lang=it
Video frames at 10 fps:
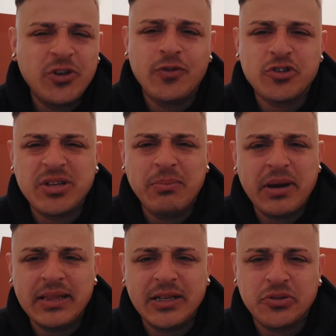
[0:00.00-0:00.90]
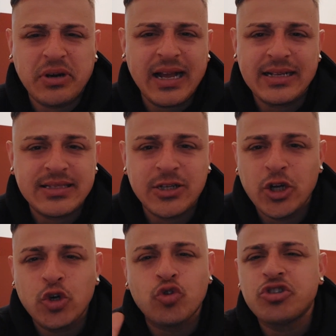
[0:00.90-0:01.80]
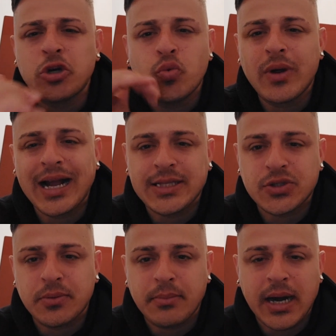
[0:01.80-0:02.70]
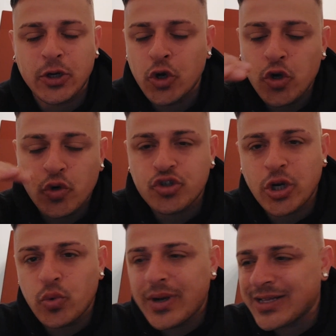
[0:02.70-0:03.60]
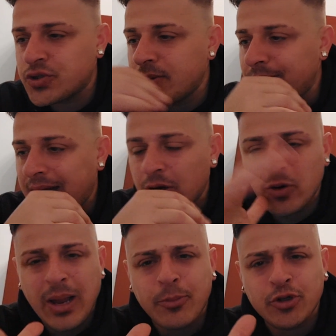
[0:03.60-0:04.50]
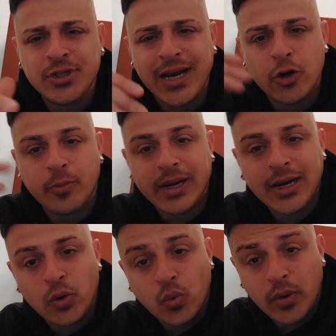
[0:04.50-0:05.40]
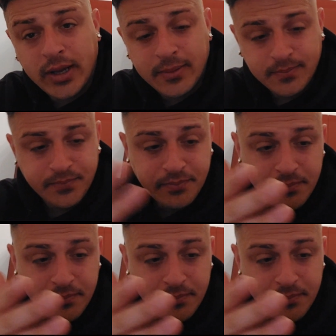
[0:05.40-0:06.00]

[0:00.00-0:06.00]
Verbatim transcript: Io vi ho sempre detto, ragazzi, non c'hanno un cazzo in mano, non c'hanno un cazzo in mano, la porteranno per le lunghe